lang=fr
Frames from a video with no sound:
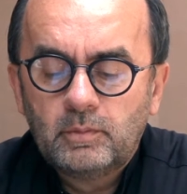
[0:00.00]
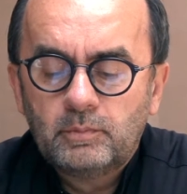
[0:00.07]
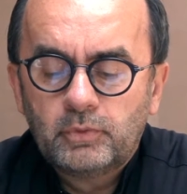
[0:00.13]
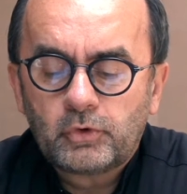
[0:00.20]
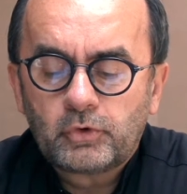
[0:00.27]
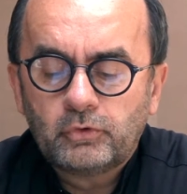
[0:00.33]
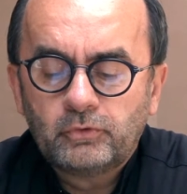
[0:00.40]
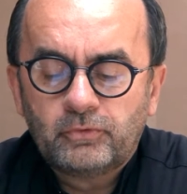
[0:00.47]

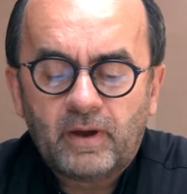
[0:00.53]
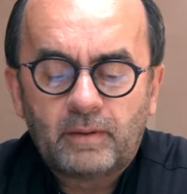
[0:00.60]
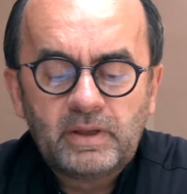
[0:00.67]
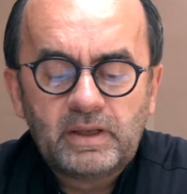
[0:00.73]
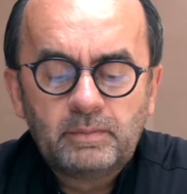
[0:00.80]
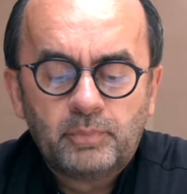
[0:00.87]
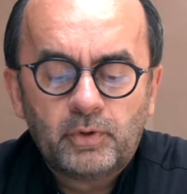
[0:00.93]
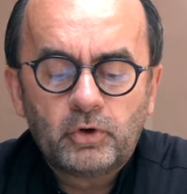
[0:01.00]
pour qu'une
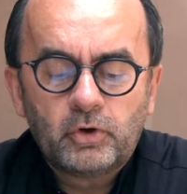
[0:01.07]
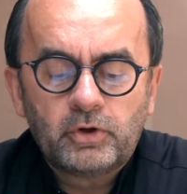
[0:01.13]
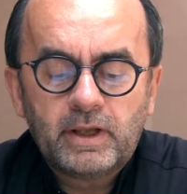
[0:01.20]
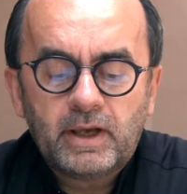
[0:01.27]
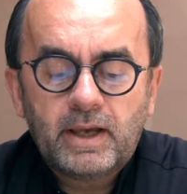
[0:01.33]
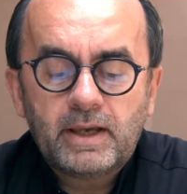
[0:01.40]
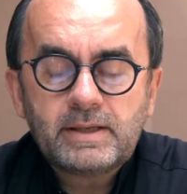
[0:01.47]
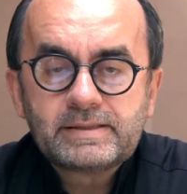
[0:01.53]
famille
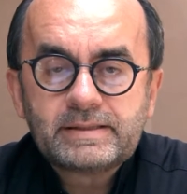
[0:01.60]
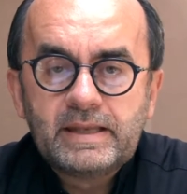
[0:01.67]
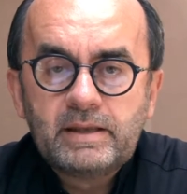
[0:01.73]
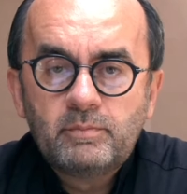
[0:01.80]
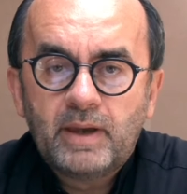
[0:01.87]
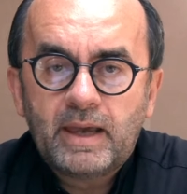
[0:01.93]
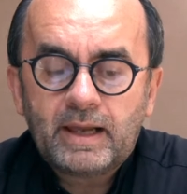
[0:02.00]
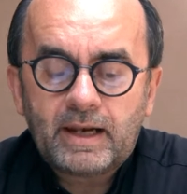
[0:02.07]
polonaise
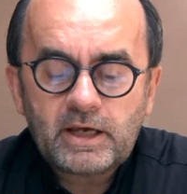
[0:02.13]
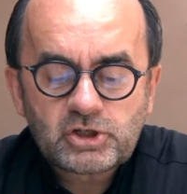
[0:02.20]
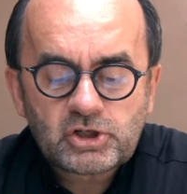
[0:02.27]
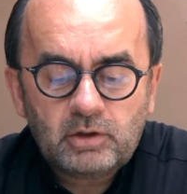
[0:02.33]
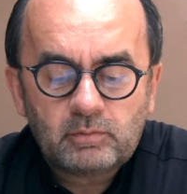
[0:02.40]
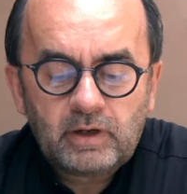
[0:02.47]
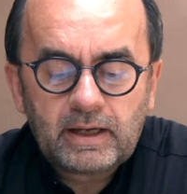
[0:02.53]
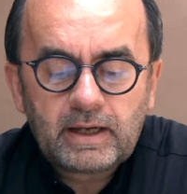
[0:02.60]
libère la
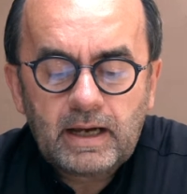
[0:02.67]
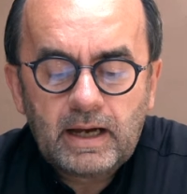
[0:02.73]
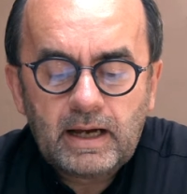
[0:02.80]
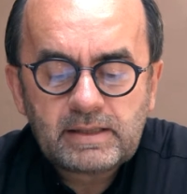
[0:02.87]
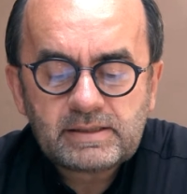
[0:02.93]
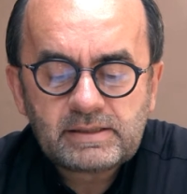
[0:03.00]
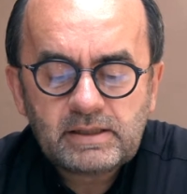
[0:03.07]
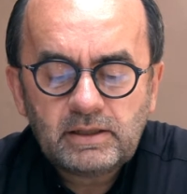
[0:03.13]
chambre à
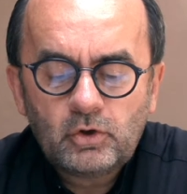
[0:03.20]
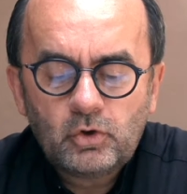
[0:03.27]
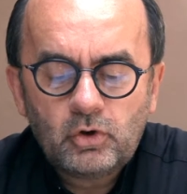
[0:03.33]
gaz,